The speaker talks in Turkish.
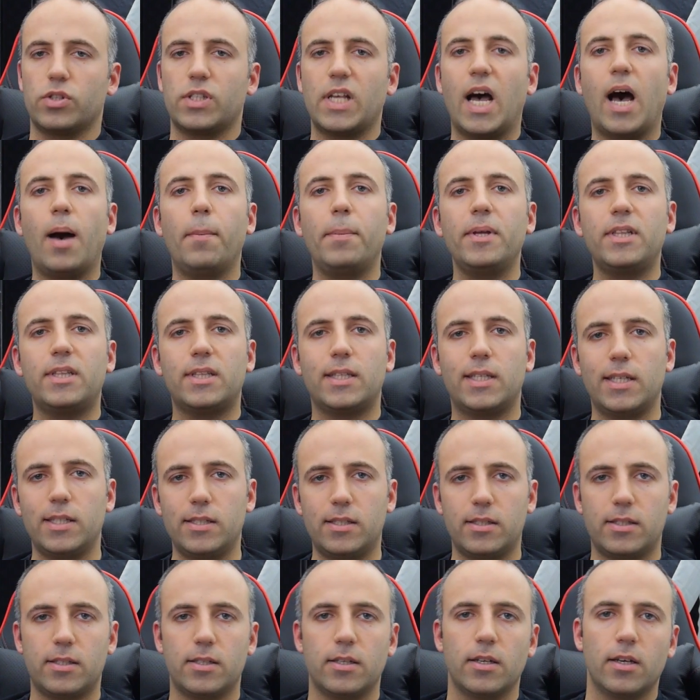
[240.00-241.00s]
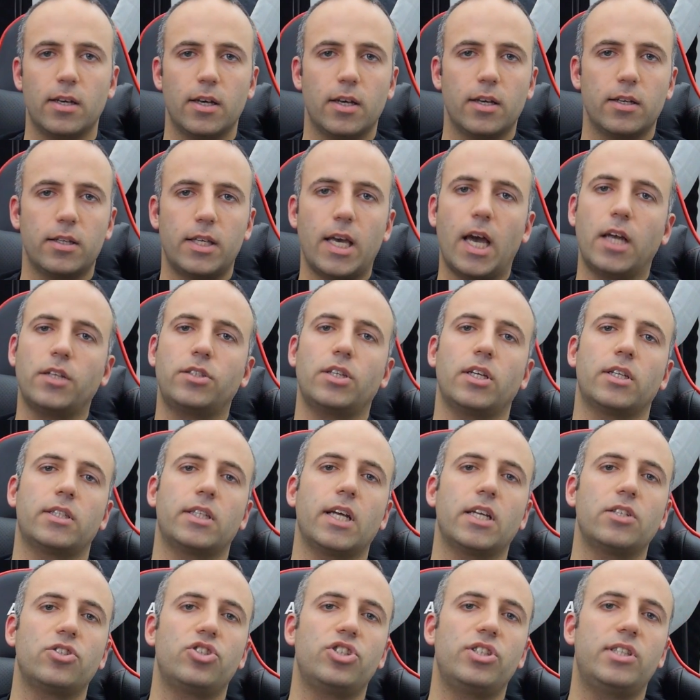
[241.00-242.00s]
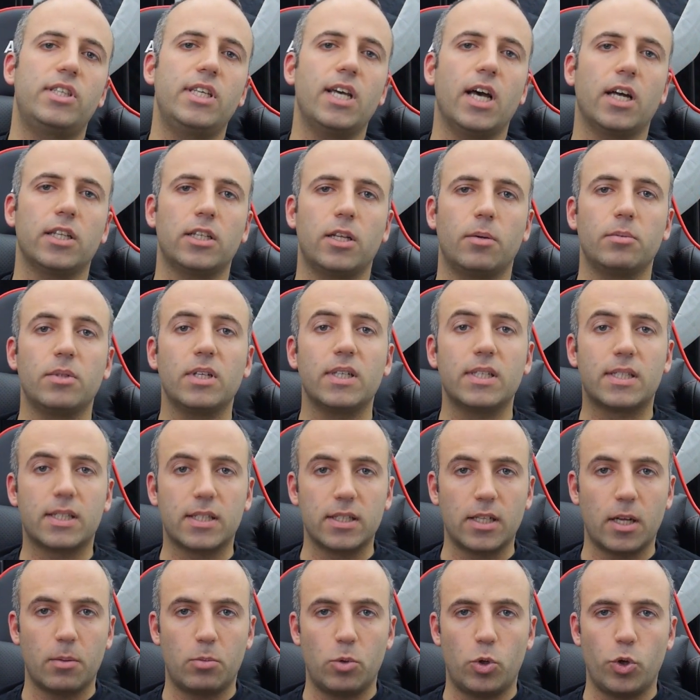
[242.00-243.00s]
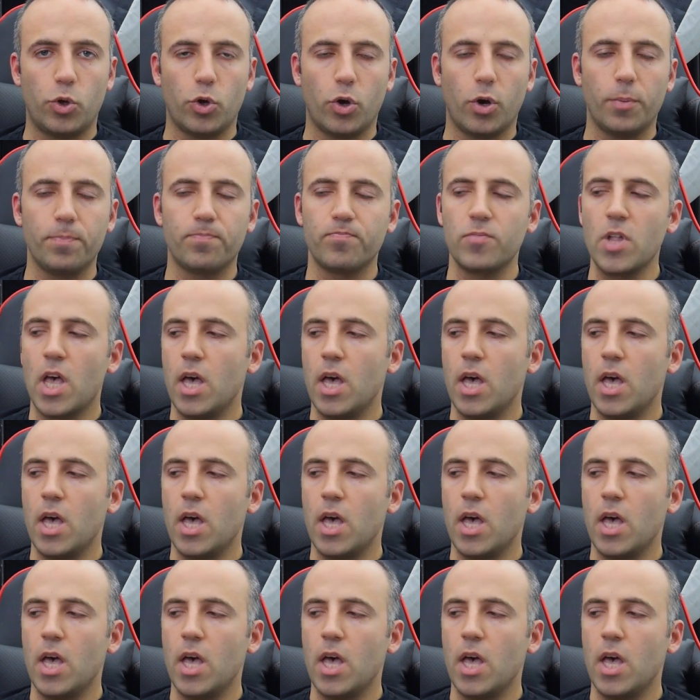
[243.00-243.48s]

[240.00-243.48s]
Sabit disk gerçekten ciddi anlamda ısınabiliyor.